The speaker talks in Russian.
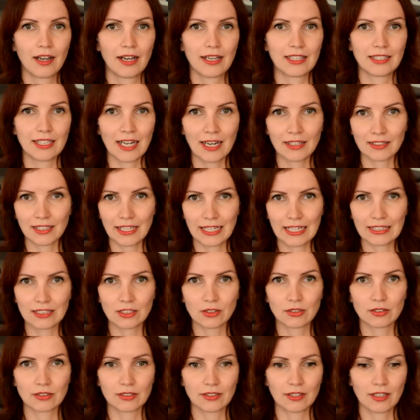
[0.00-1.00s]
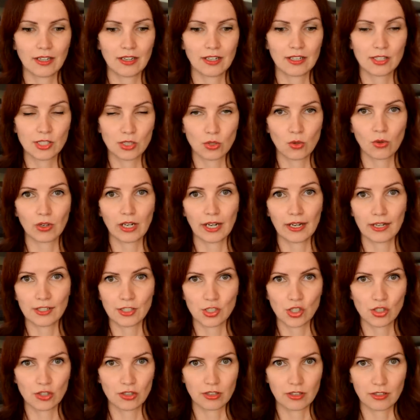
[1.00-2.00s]
Я на этот а, листок
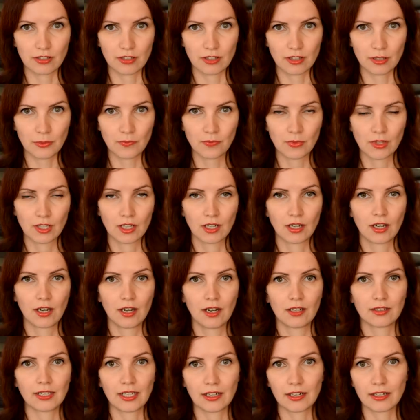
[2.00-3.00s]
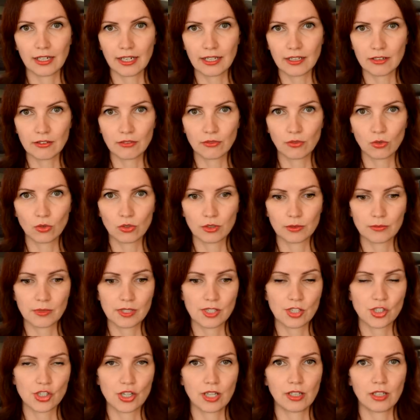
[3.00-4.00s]
А4 наклеиваю
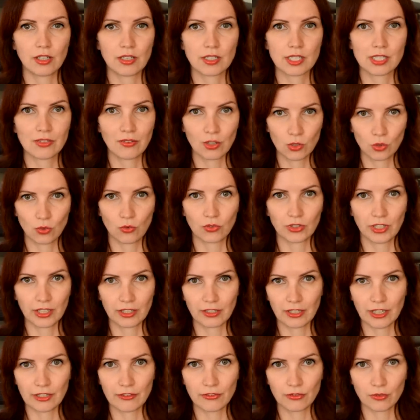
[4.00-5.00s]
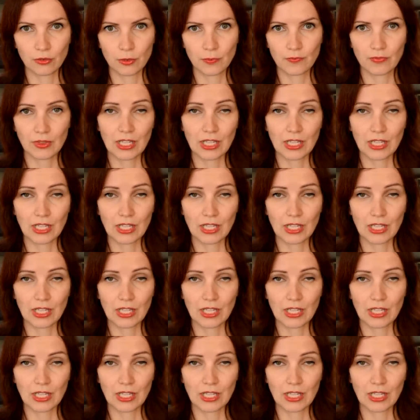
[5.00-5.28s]
сначала свою фотографию.